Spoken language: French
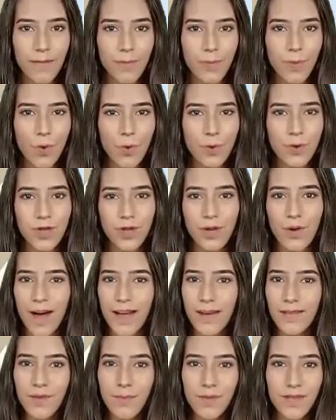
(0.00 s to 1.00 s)
Bonjour
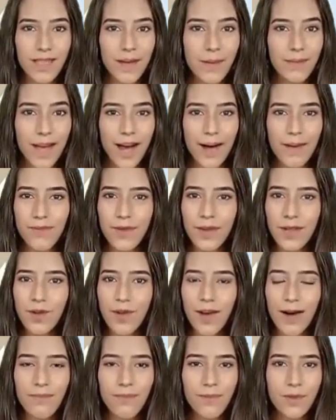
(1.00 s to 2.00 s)
à tous et
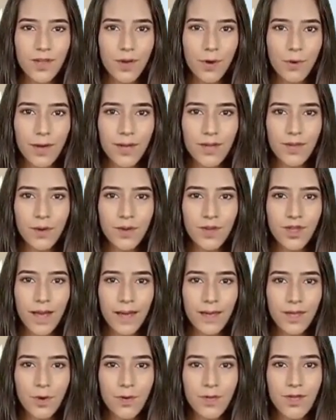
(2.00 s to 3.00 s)
bienvenue à vous sur notre
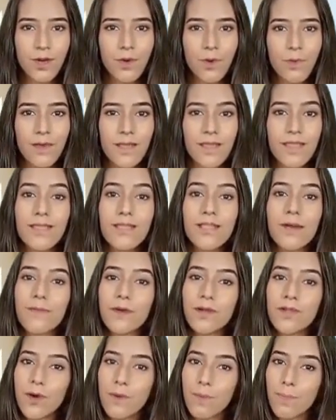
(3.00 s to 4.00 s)
chaîne YouTube si c'est
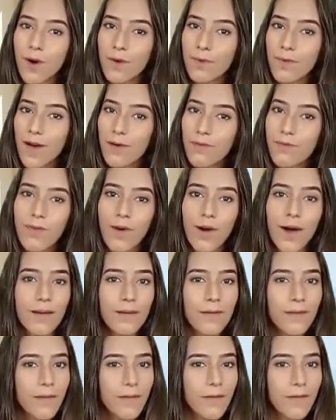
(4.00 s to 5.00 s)
votre première fois.
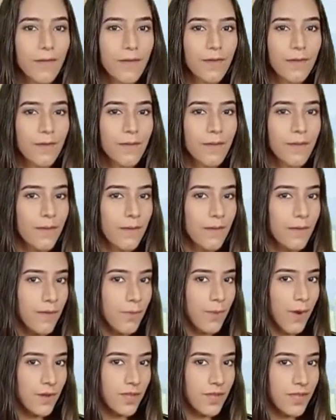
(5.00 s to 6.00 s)

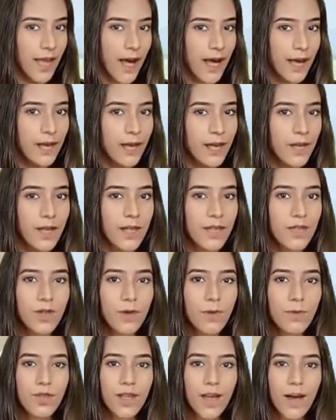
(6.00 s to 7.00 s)
Pensez à cliquer
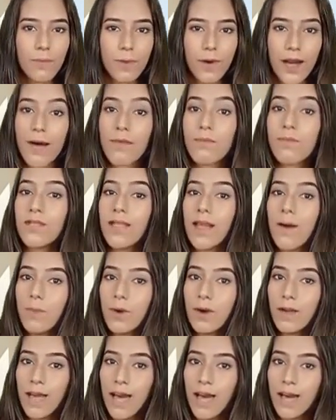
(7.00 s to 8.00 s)
sur j'aime et à vous
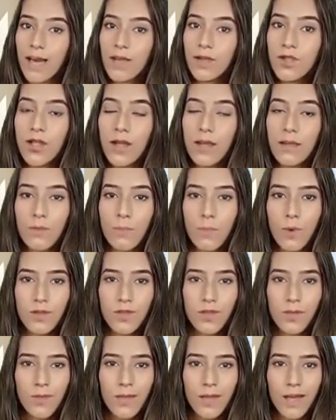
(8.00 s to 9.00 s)
abonner à la chaîne pour
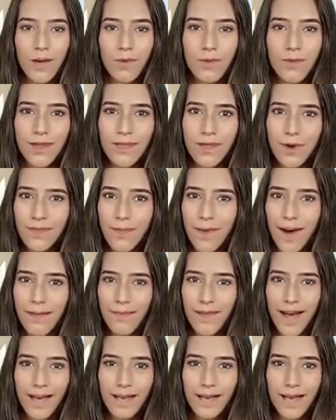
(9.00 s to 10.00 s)
soutenir notre
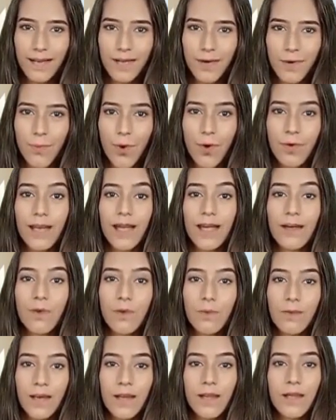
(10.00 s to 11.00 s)
travail et ne manquer
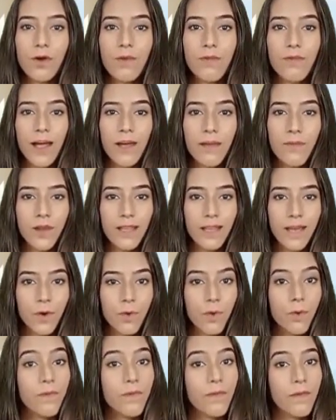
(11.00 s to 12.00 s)
aucune nouvelle
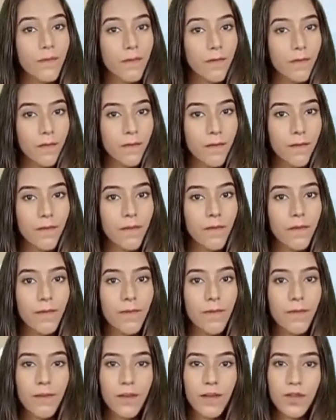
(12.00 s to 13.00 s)
vidéo.
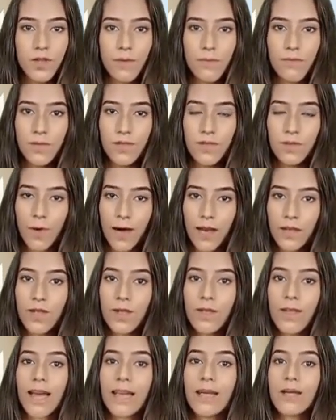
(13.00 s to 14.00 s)
Je vous souhaite
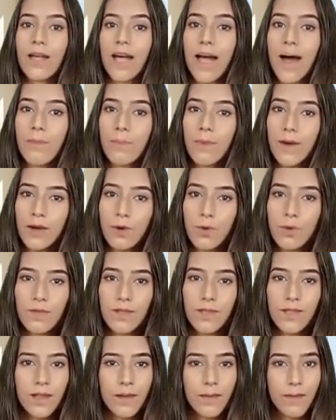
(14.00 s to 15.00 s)
une agréable
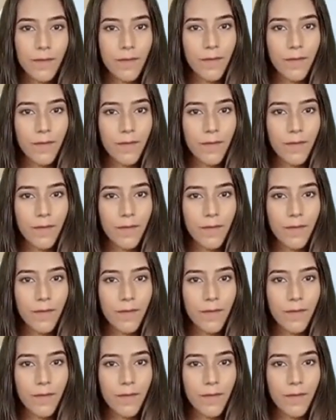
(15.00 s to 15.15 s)
écoute.